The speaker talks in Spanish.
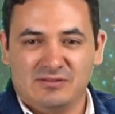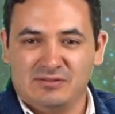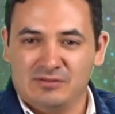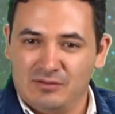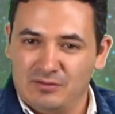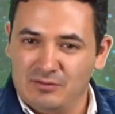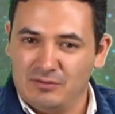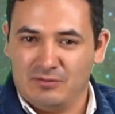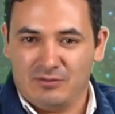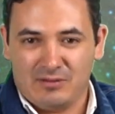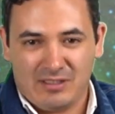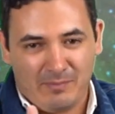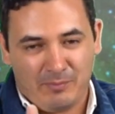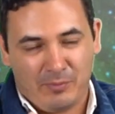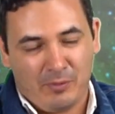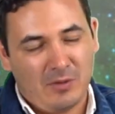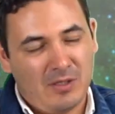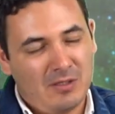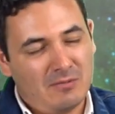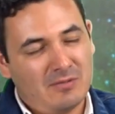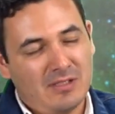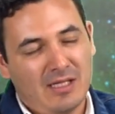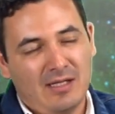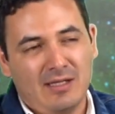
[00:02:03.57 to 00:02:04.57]
solo con
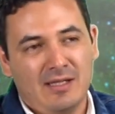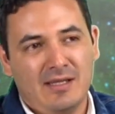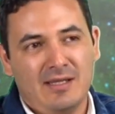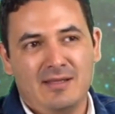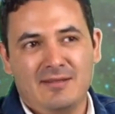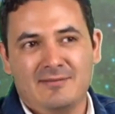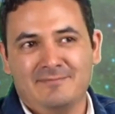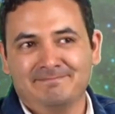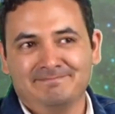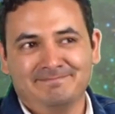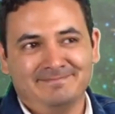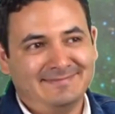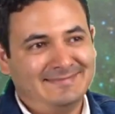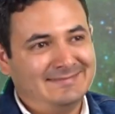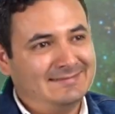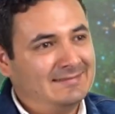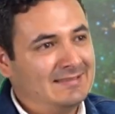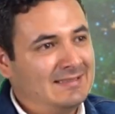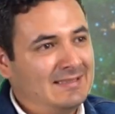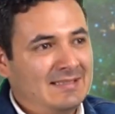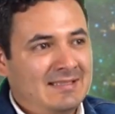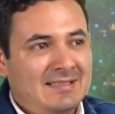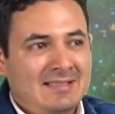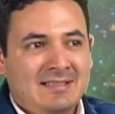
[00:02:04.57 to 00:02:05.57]
aprobar una ley,
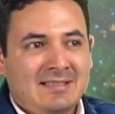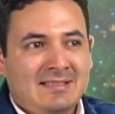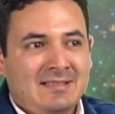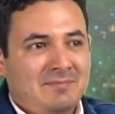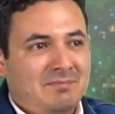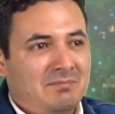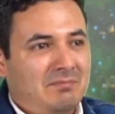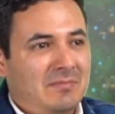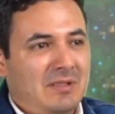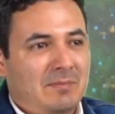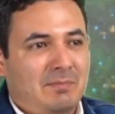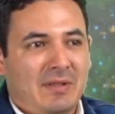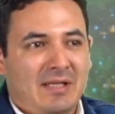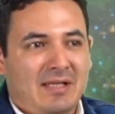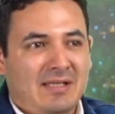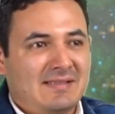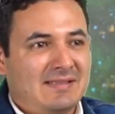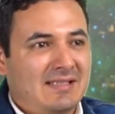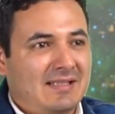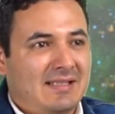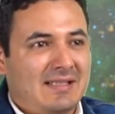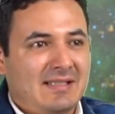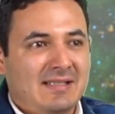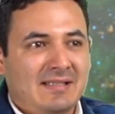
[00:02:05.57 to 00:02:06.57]
me
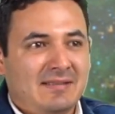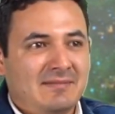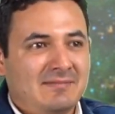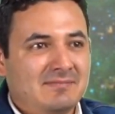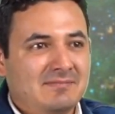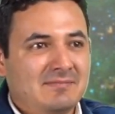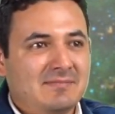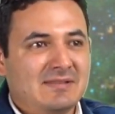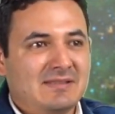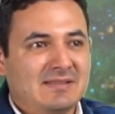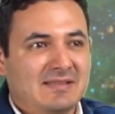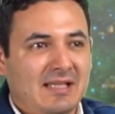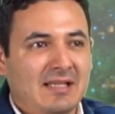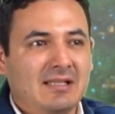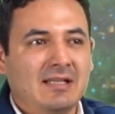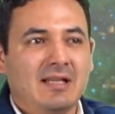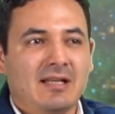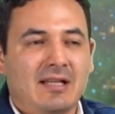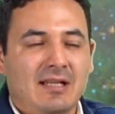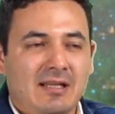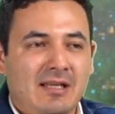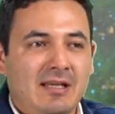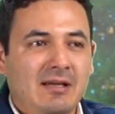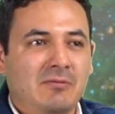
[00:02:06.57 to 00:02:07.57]
parece que
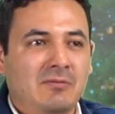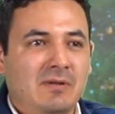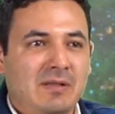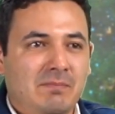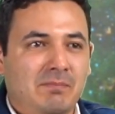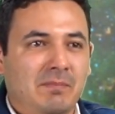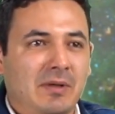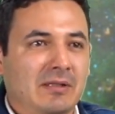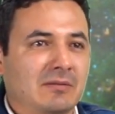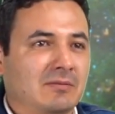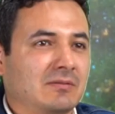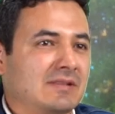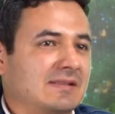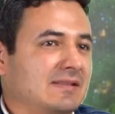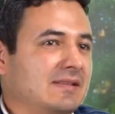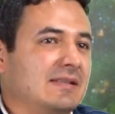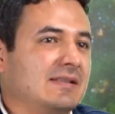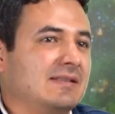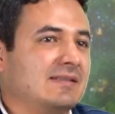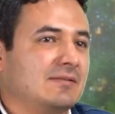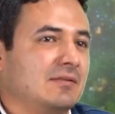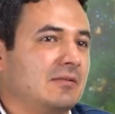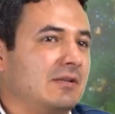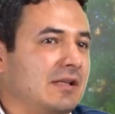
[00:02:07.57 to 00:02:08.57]
generaría un impacto así
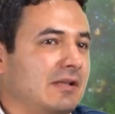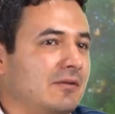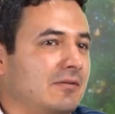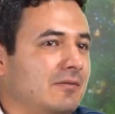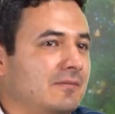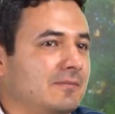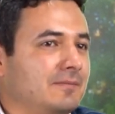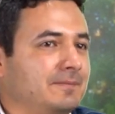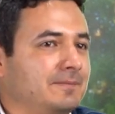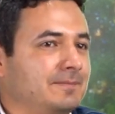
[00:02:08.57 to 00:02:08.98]
histórico.